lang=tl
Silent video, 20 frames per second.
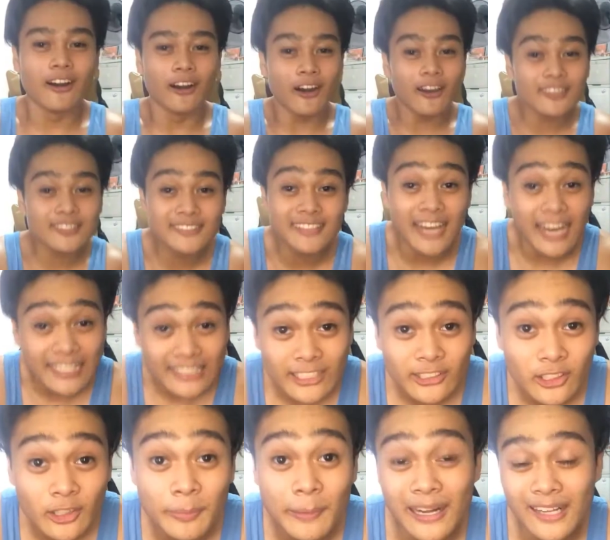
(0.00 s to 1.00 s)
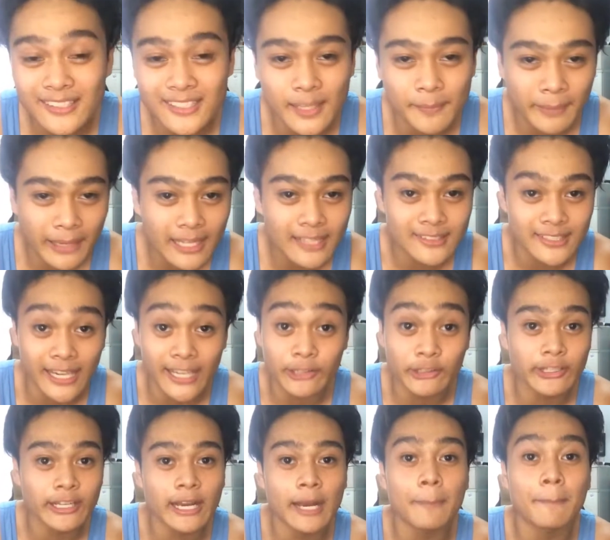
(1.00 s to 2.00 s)
Oras na ata to para sabihin sa
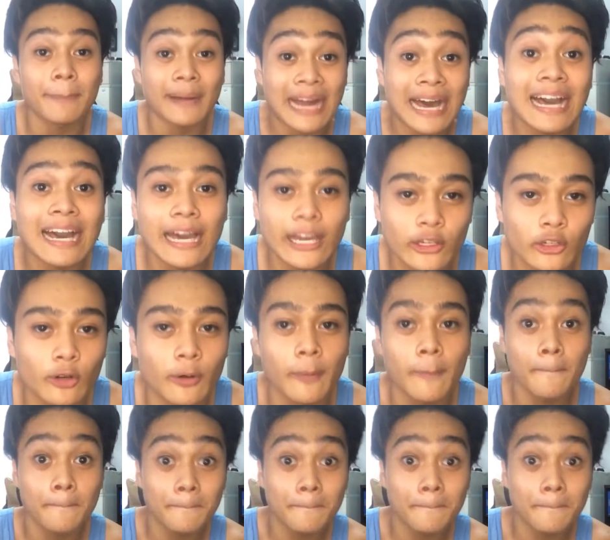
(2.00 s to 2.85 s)
inyo na na-prank kayo.